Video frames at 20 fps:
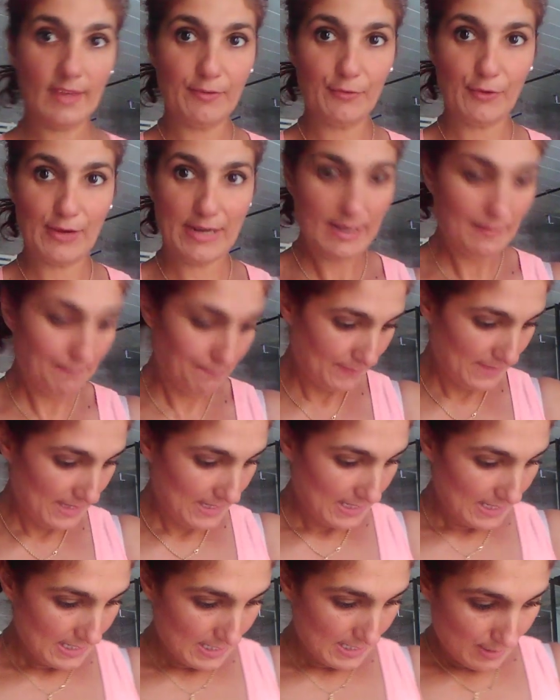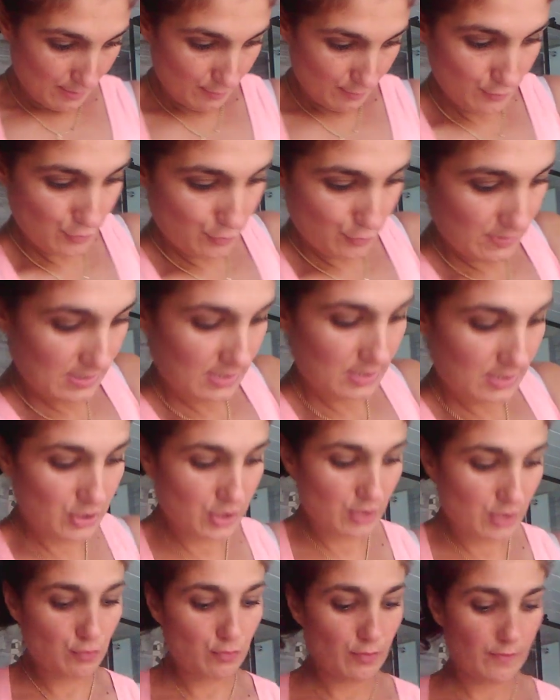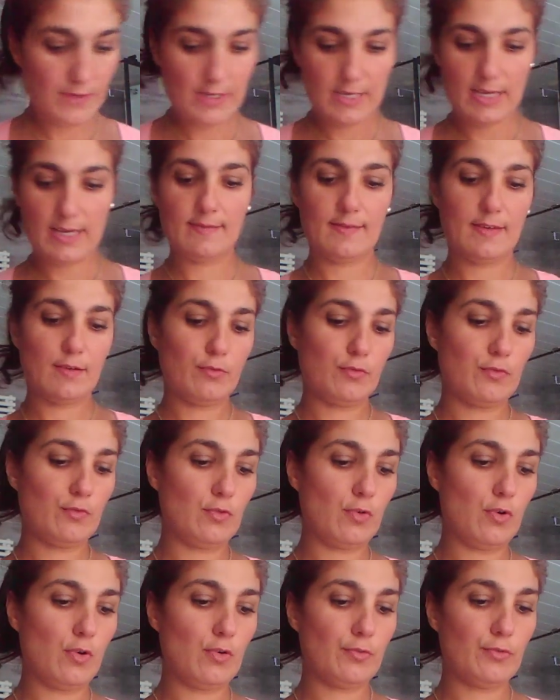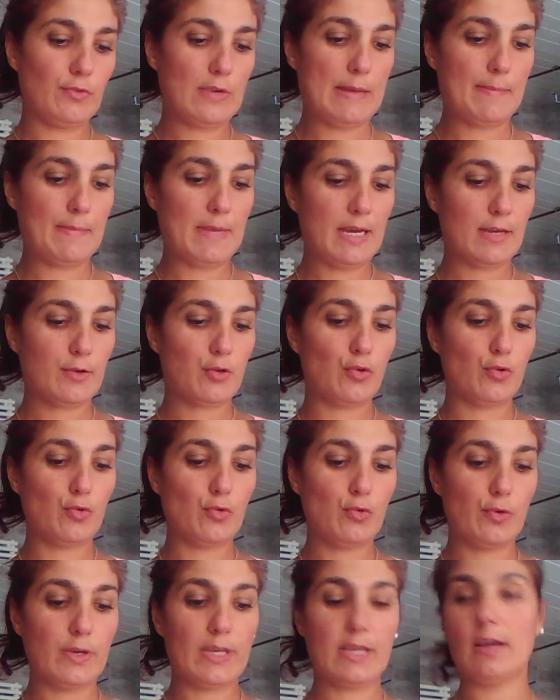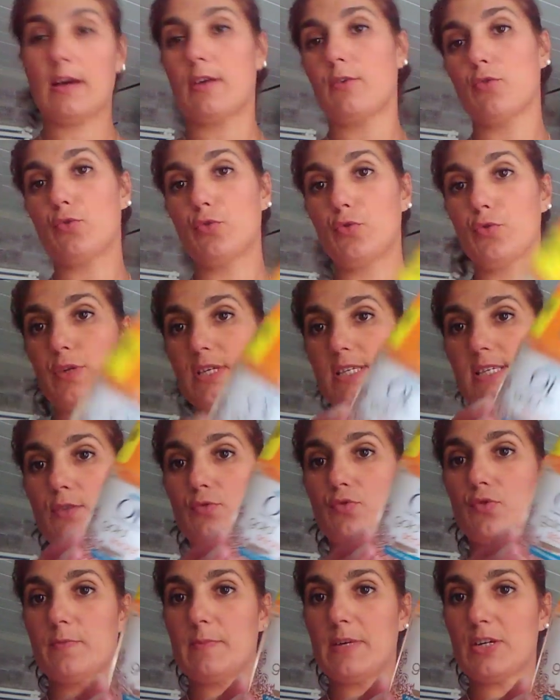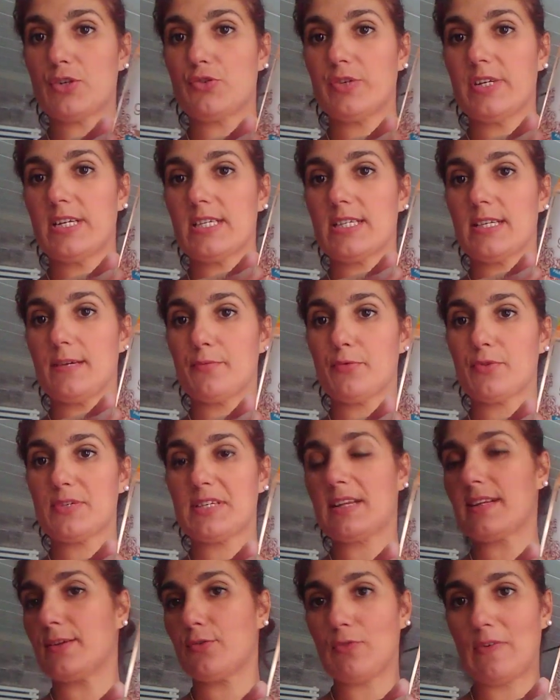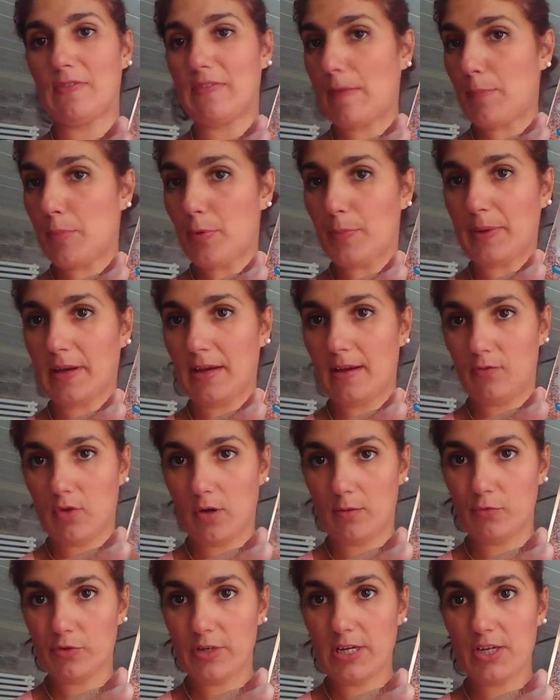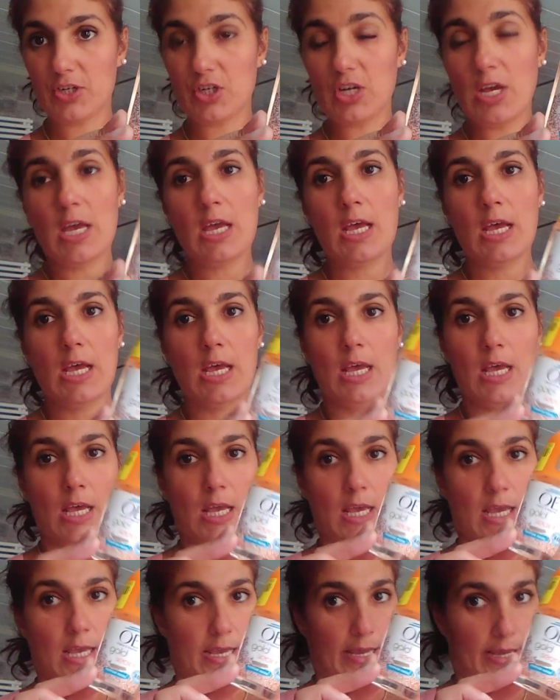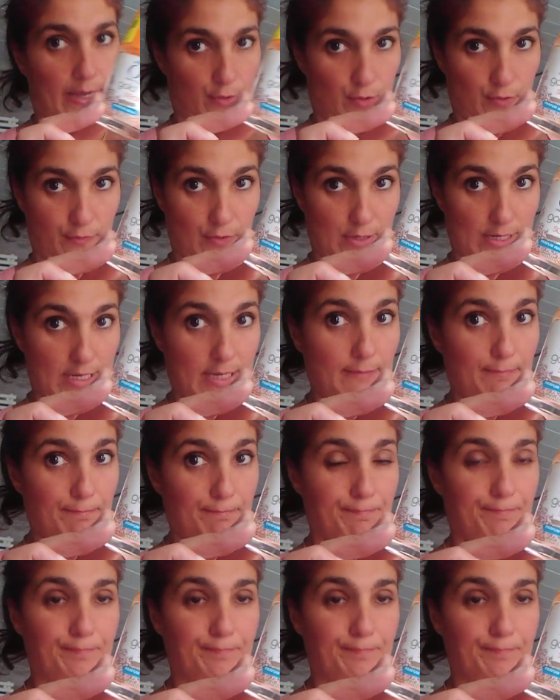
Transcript: Voilà, Ensuite, j'ai trouvé un déodorant de la marque OE. Alors, OE, c'est toute ma jeunesse, hein, pour celles qui doivent à peu près avoir mon âge. Alors, voilà.